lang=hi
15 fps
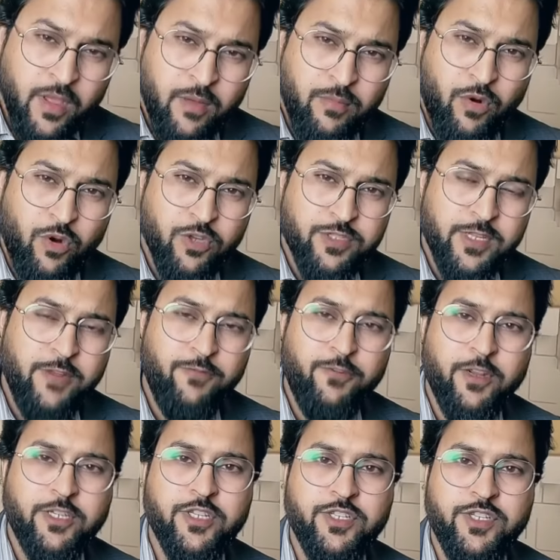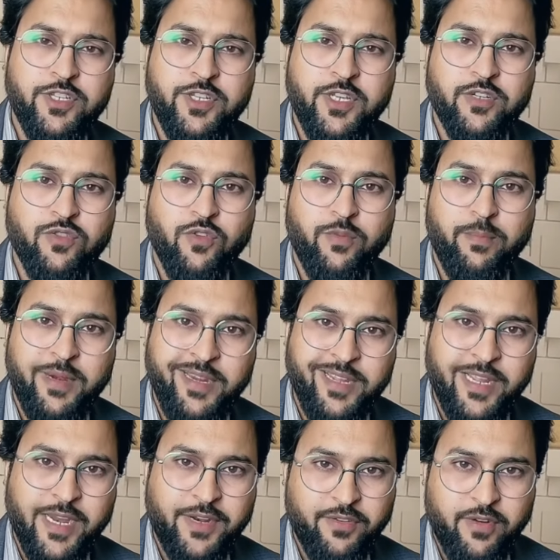बहुत सारे फ्रेश इंजीनियर्स और
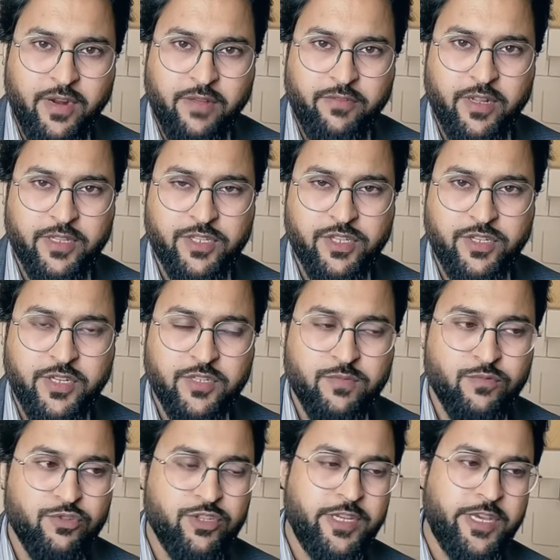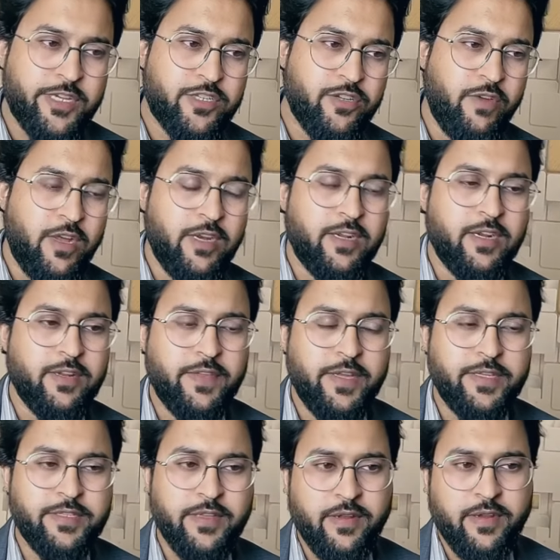मिड कैरियर लेवल इंजीनियर्स मुझसे एक सवाल करते
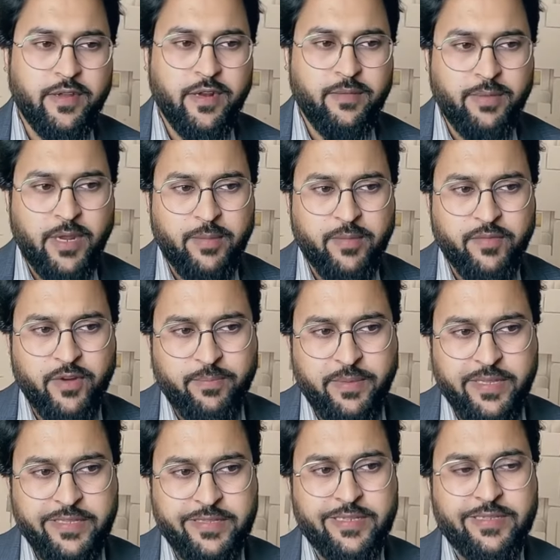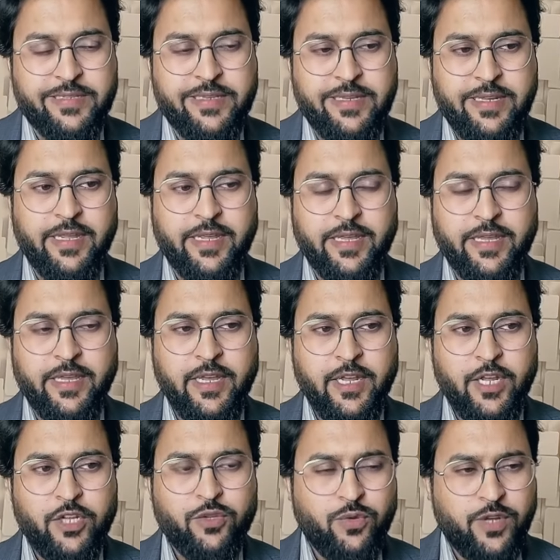हैं कि सर अगर हम प्राइमरा पी सिक्स सीख लेंगे
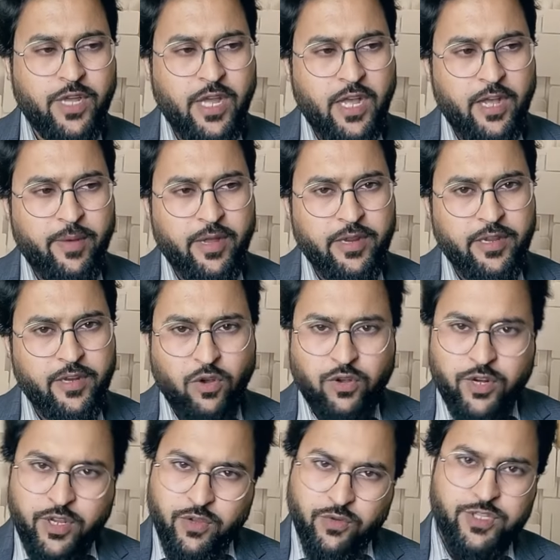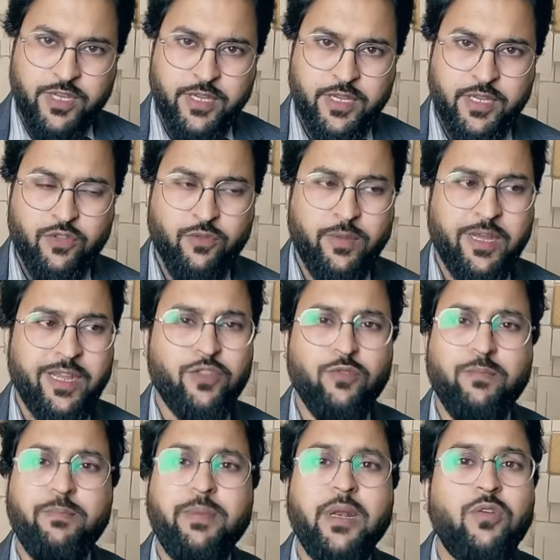तो क्या हमारी नौकरी हो जाएगी तो मैं
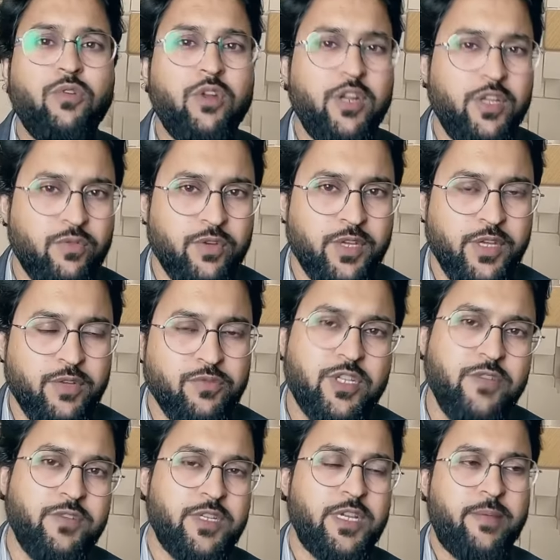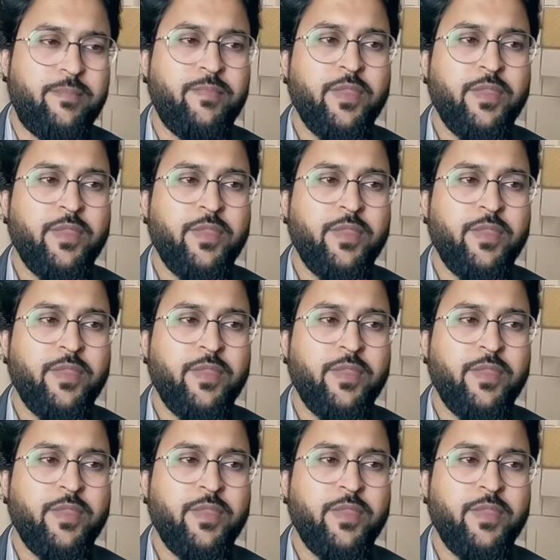कहता हूँ बिल्कुल नहीं होगी उसकी वजह